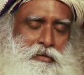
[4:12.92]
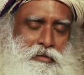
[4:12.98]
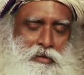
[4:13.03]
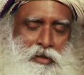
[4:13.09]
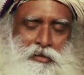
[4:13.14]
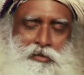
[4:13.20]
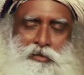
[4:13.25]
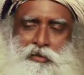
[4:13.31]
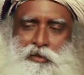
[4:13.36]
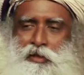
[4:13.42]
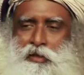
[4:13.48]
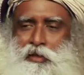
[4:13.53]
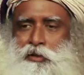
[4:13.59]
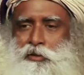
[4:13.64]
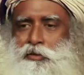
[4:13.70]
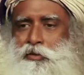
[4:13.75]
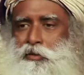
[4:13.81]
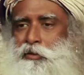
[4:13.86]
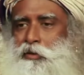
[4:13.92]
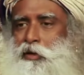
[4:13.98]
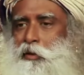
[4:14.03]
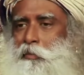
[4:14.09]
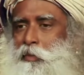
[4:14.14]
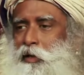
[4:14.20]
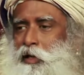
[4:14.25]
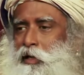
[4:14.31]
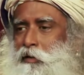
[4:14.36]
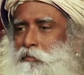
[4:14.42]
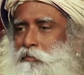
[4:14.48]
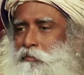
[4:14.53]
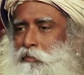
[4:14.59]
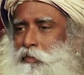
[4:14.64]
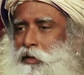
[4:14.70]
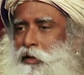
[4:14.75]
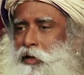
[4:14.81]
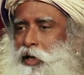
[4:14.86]
நம்பிக்கைங்கிறது மற்றவங்களை
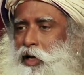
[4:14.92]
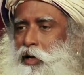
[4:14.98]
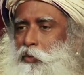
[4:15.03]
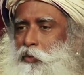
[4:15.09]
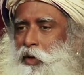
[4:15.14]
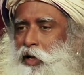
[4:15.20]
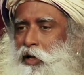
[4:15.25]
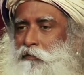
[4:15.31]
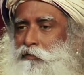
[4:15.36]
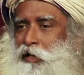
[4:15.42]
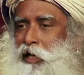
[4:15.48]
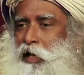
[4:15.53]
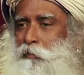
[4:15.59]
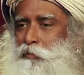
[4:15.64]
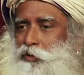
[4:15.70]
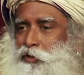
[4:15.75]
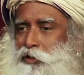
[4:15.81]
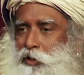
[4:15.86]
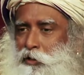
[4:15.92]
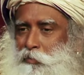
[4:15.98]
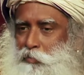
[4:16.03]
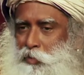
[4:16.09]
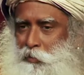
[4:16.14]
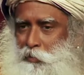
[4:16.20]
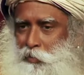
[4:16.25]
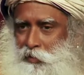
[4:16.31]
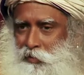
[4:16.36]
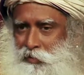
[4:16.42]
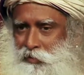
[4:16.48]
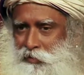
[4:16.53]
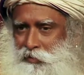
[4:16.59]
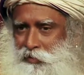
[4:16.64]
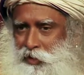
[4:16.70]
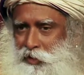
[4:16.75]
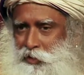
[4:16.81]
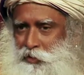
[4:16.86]
சிறைப்படுத்துகிற வழியாக இருக்கக்கூடாது
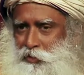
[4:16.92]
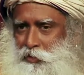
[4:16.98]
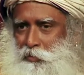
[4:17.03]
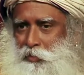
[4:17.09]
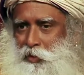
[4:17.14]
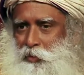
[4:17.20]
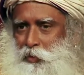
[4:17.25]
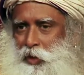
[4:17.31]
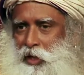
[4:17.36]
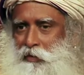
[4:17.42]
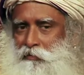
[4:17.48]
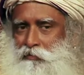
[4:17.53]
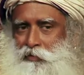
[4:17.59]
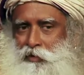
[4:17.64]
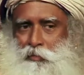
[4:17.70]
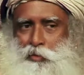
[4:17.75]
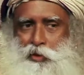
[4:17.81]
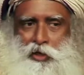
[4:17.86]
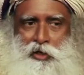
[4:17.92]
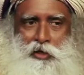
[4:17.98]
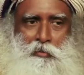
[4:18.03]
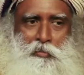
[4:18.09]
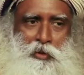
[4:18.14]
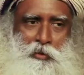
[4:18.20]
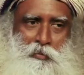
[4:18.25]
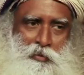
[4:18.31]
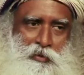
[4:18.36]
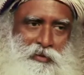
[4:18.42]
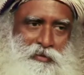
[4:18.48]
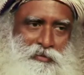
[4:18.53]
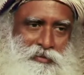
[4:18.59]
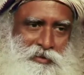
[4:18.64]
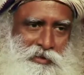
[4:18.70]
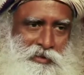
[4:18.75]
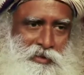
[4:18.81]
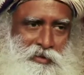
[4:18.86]
நம்பிக்கை மக்களை விடுவிக்கிற வழியாக இருக்கணும்
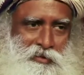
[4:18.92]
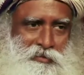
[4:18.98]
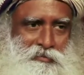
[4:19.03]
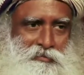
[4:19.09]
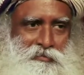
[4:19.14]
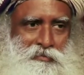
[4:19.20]
இல்லையா